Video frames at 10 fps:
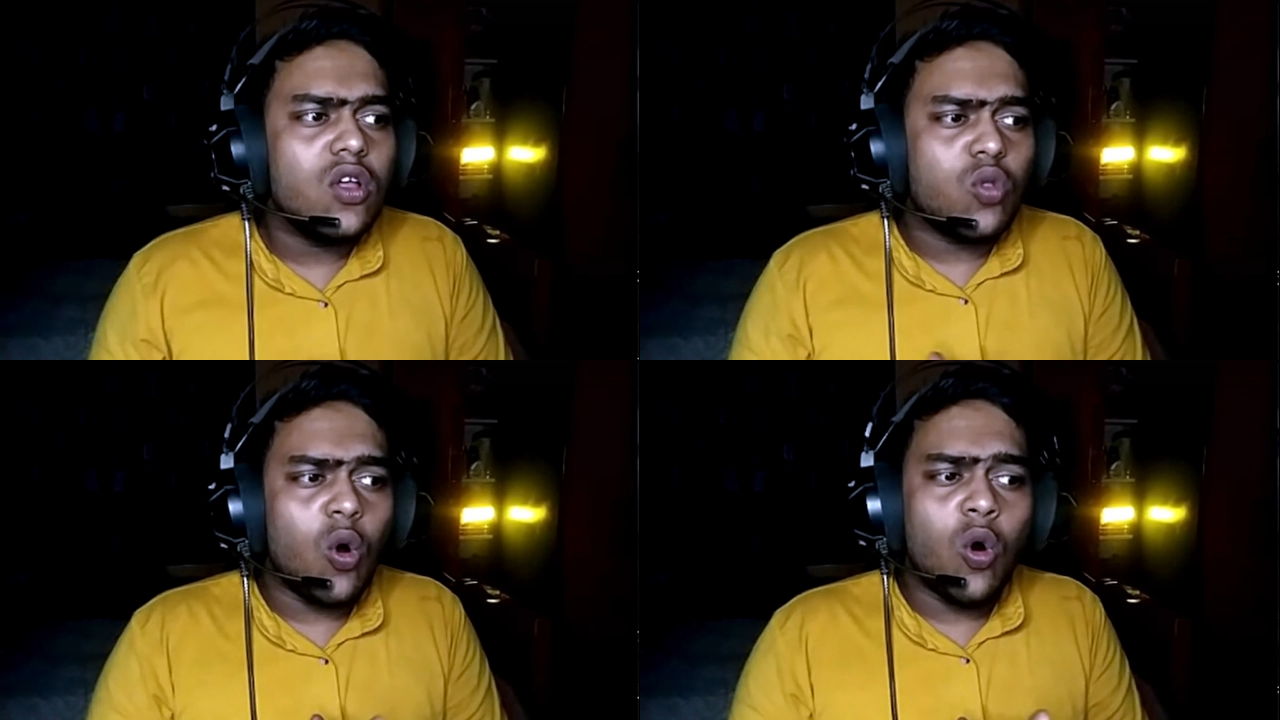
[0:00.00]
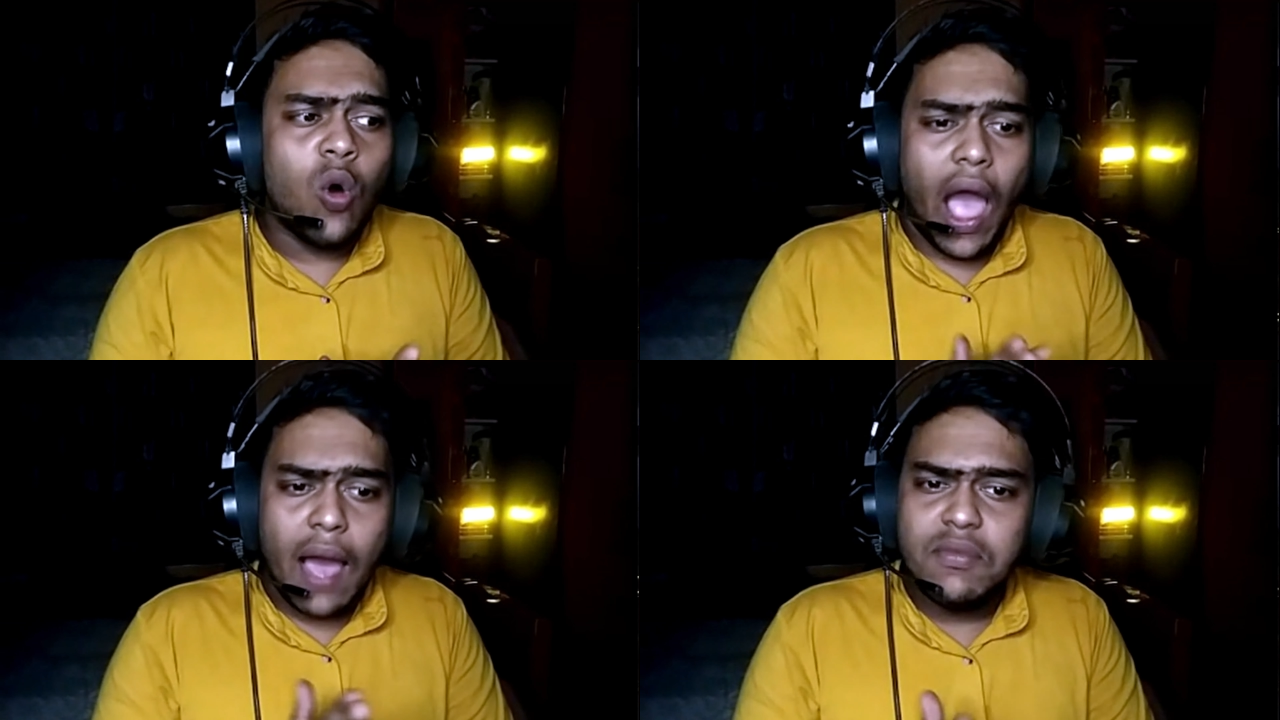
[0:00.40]
তো
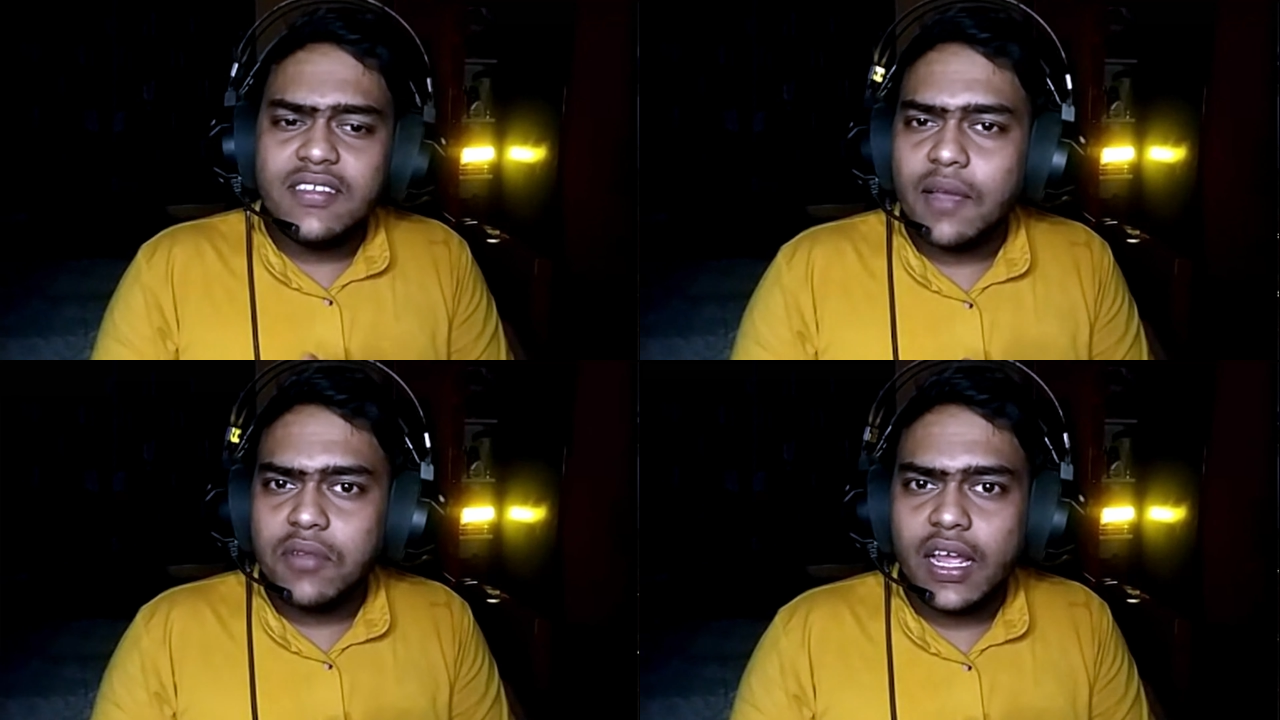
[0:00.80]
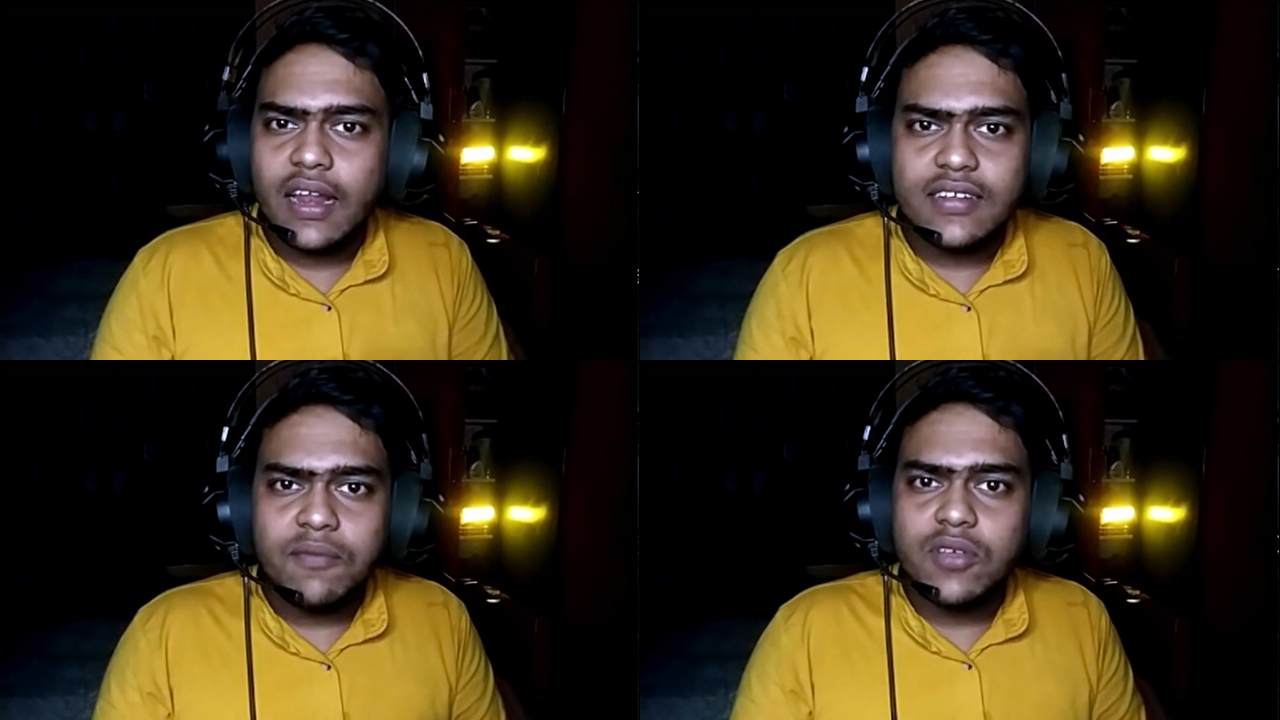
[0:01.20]
আমি যে গেমটা
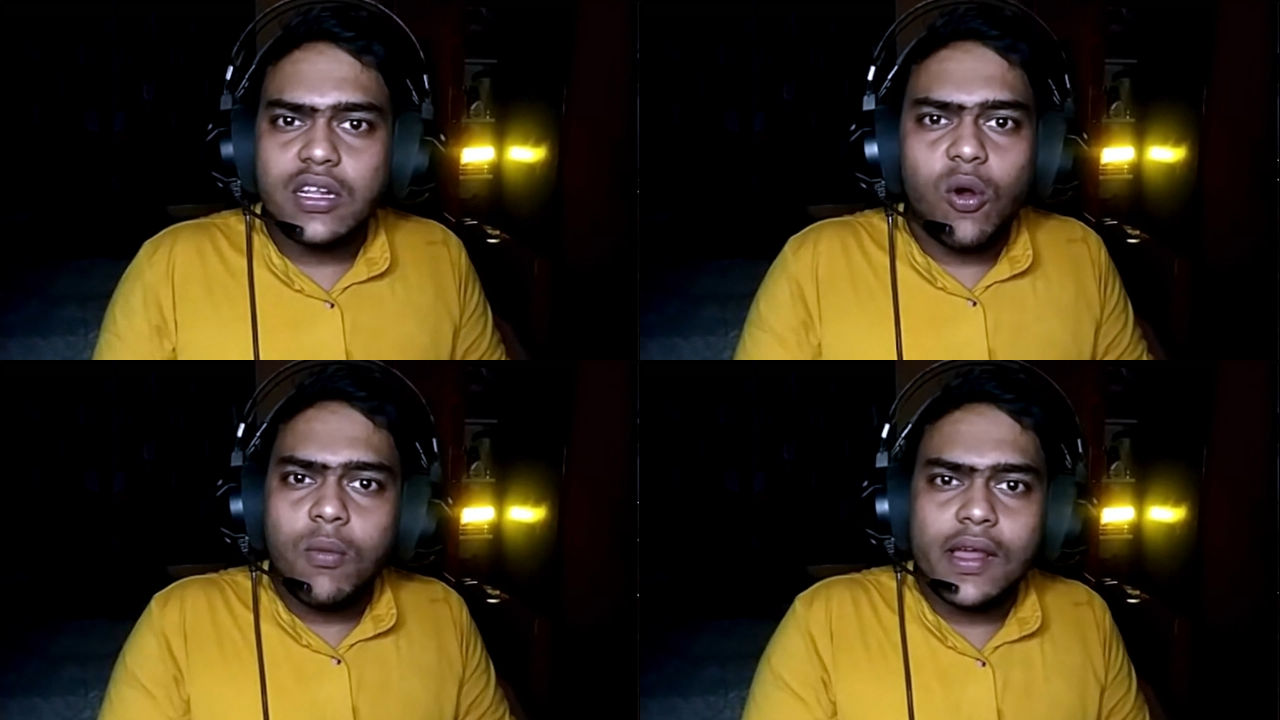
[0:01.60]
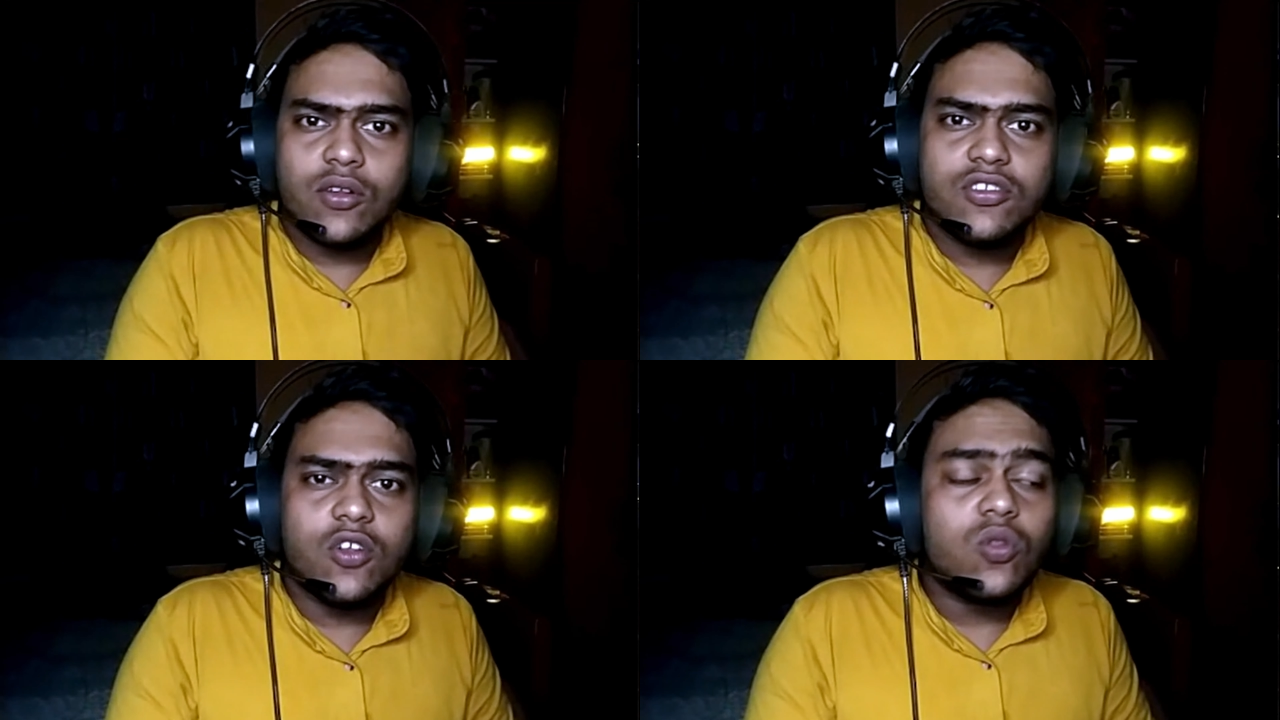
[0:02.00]
খেলেছিলাম সেটা হোম অ্যালোন
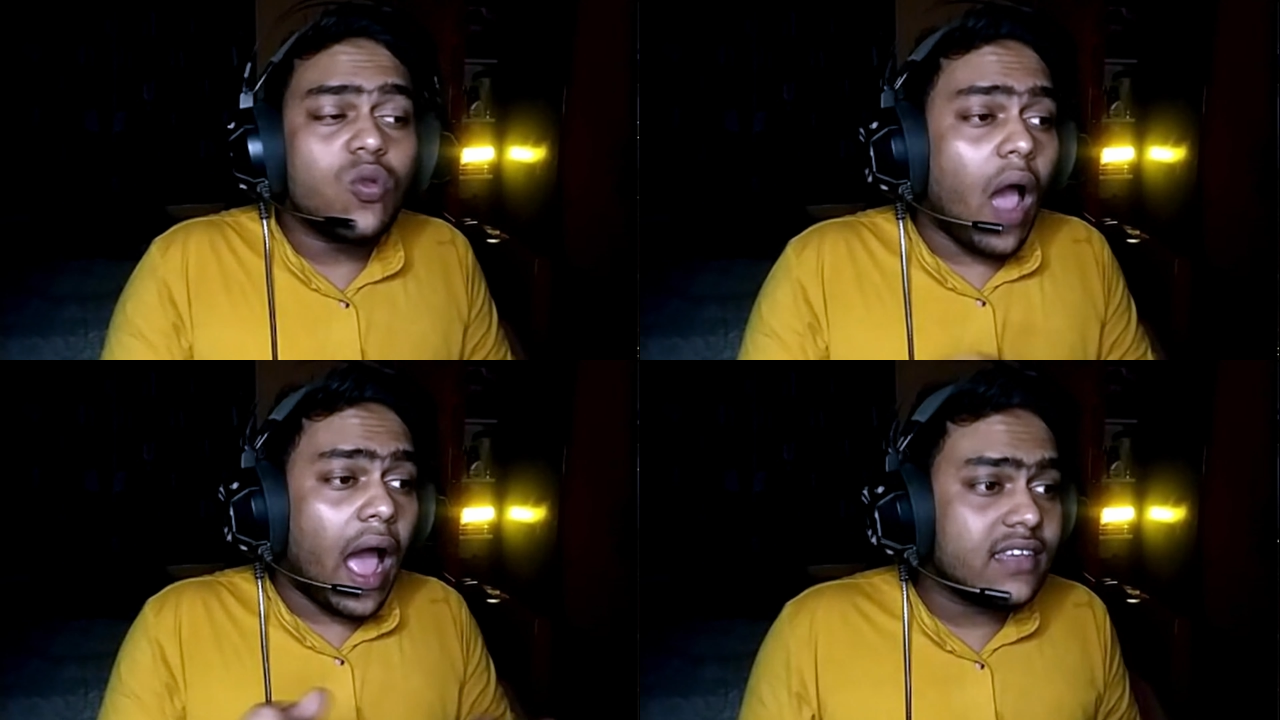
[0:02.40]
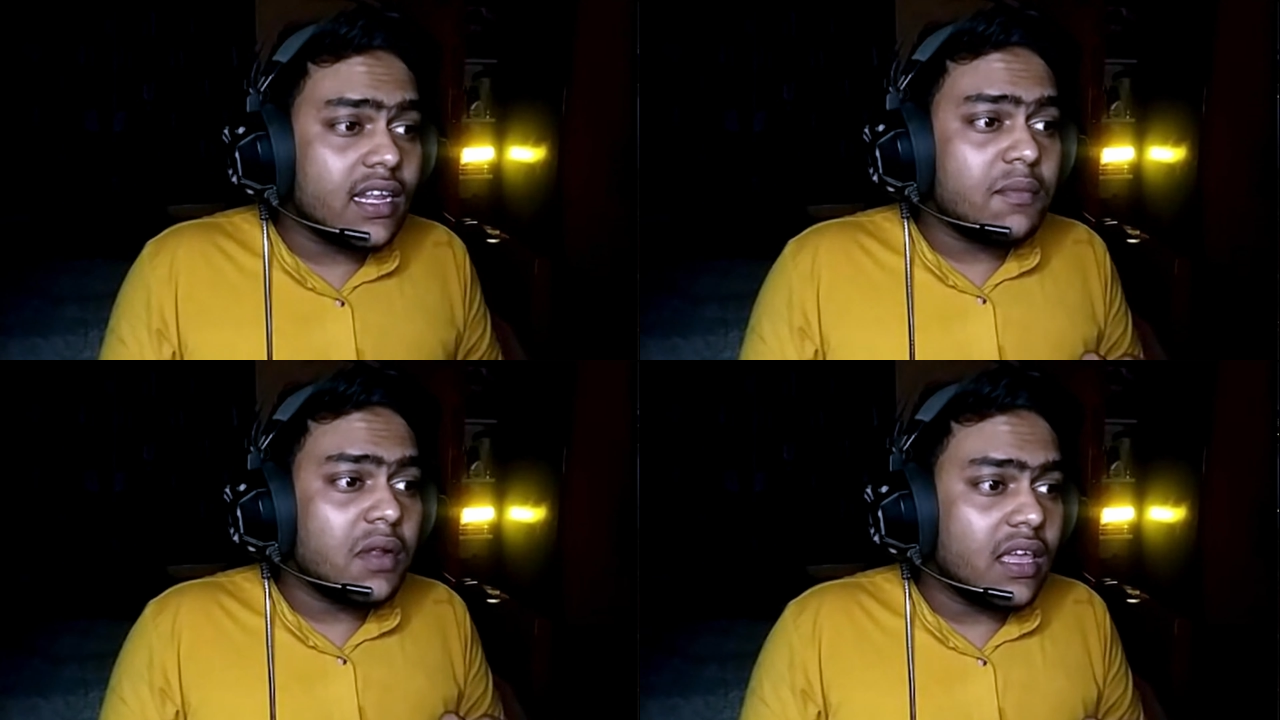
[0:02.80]
ছিল তো আজকের
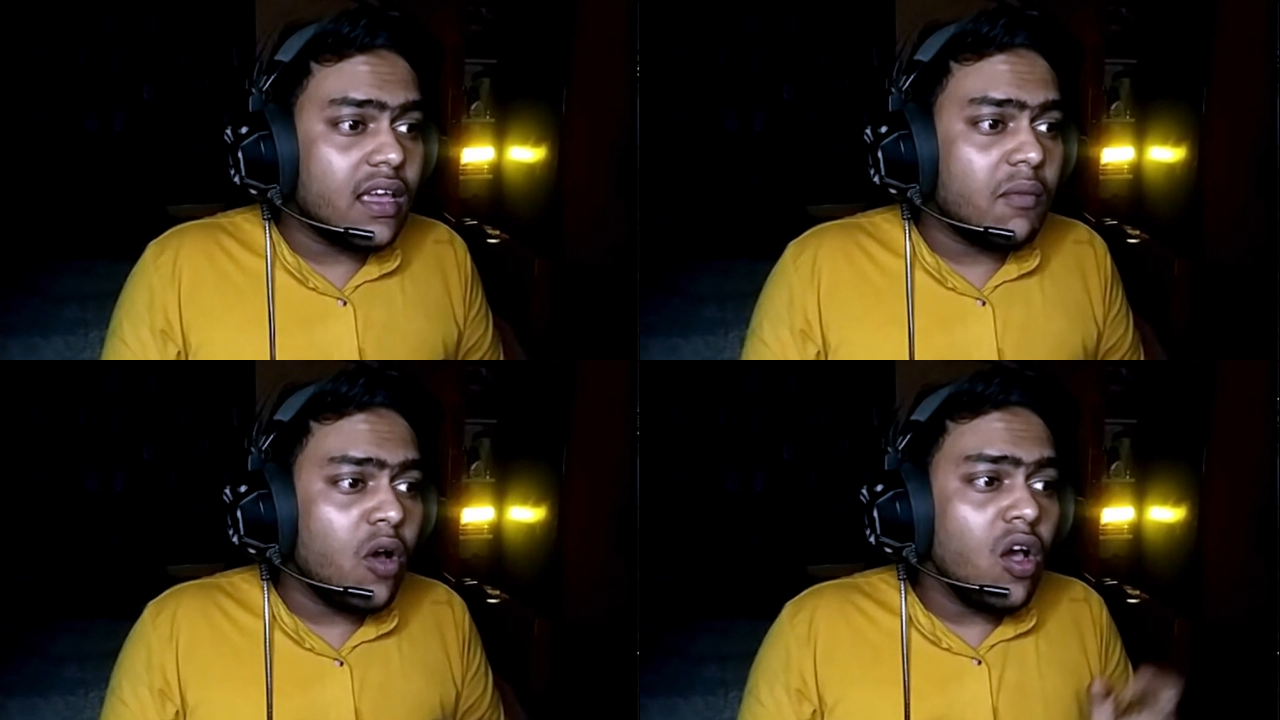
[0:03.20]
আমরা কি খেলবো